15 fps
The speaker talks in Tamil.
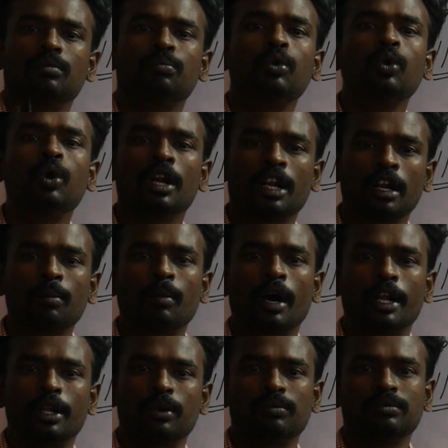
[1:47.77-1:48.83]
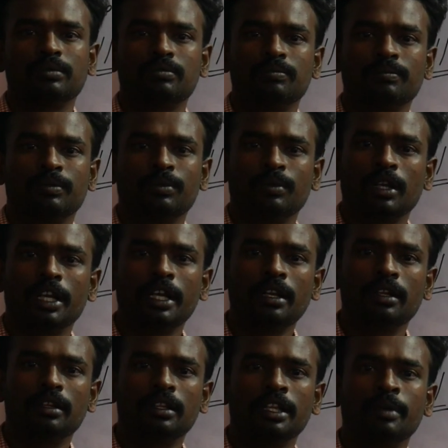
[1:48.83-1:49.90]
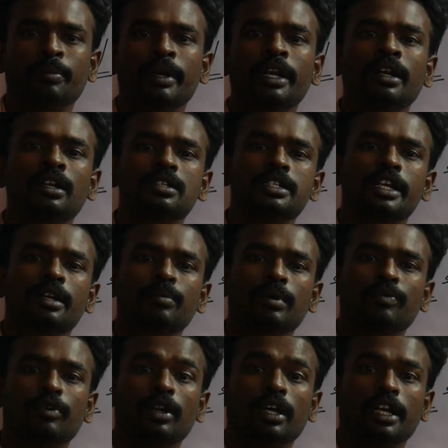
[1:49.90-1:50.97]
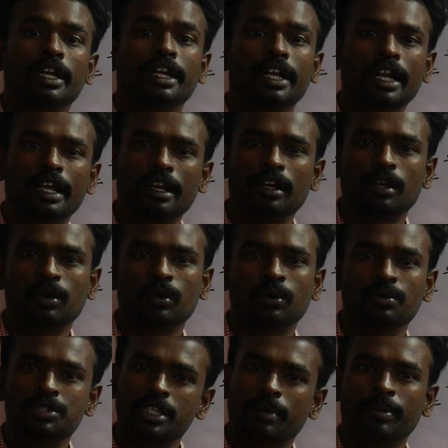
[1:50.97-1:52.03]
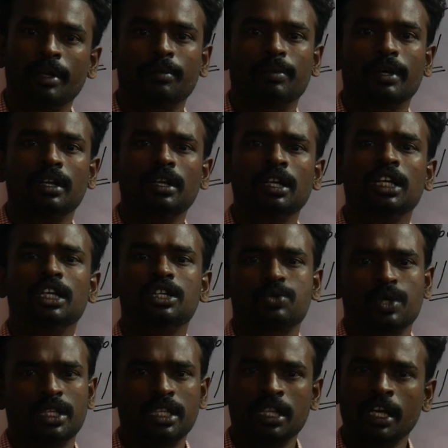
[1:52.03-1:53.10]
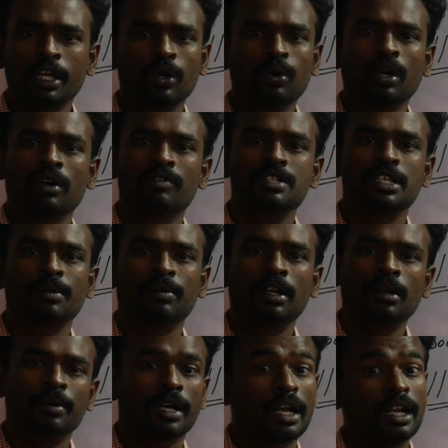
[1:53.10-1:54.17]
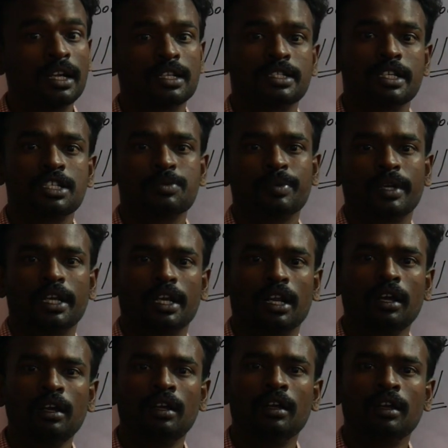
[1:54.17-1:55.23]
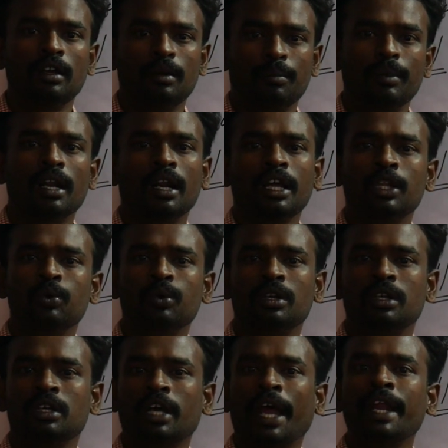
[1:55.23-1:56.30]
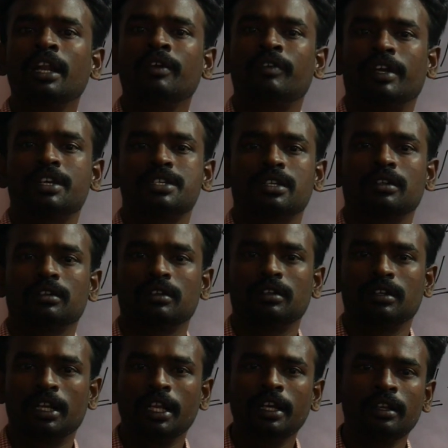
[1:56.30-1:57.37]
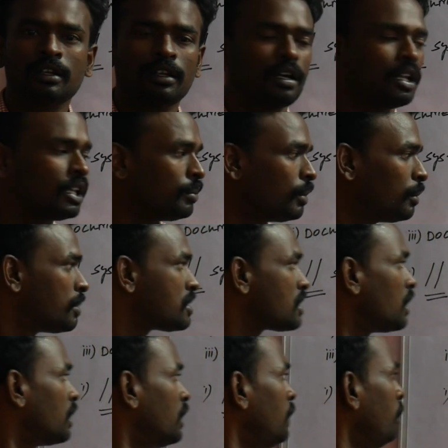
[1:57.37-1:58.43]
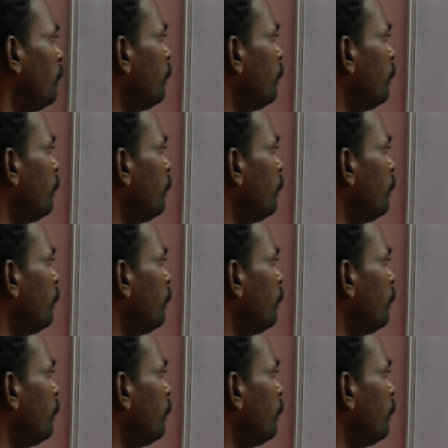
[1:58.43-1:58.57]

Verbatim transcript: ப்ளூ கலரில் மாறிடும் ஓகே தென் பிரிண்ட் ஸ்டேட்மெண்ட் ஃபுல்லாக ரெட் கலராக இருக்கும் செக் பண்ணிப்பார் ஸோ இதுதான் இருக்கும்னு அவசியம் இல்லை நம்ம கலரை சேஞ்ச் பண்ணிக்கலாம் பட் ஆனால் இது ஒரு ஐடென்டிஃபிகேஷன் ஓகே அந்த பர்பஸ்க்காண்டி